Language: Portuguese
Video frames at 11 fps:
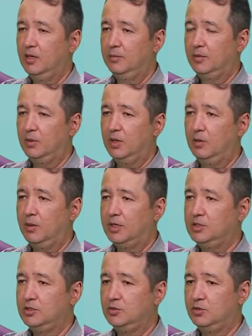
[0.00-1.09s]
Porque eu, eu,
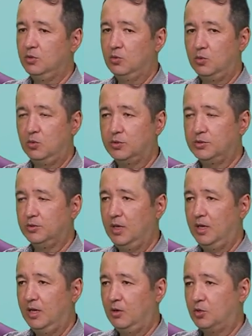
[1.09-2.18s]
acredito que o curso,
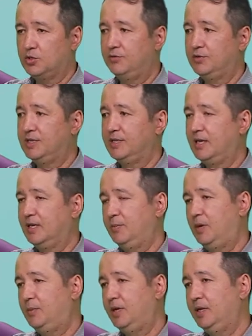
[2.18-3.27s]
é lógico que você está aqui
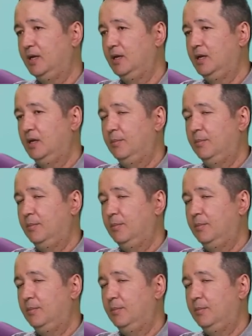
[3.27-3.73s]
para aprender,